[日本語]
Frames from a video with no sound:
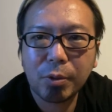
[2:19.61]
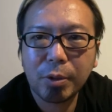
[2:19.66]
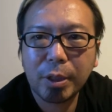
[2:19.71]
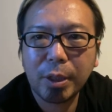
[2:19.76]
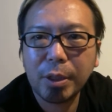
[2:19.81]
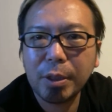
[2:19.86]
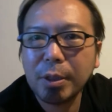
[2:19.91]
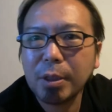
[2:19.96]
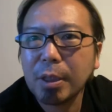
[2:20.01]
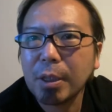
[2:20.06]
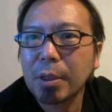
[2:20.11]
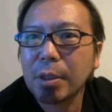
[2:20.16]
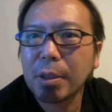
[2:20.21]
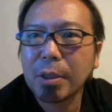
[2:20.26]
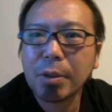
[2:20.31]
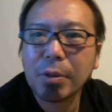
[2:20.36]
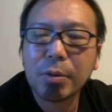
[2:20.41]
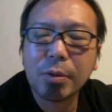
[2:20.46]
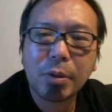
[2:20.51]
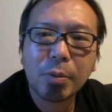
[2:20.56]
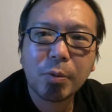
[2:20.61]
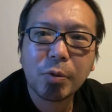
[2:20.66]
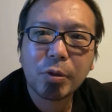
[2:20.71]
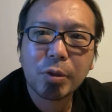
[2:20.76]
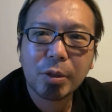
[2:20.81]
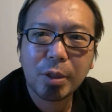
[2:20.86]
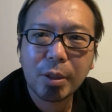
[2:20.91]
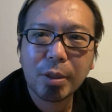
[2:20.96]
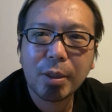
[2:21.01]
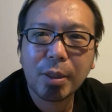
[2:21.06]
れがいいんだっていう気持ち
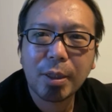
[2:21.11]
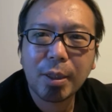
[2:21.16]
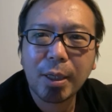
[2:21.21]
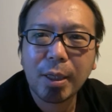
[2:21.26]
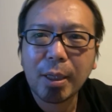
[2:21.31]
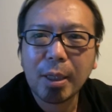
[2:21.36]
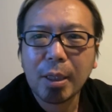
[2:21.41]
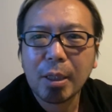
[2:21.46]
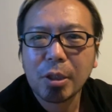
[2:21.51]
になったら、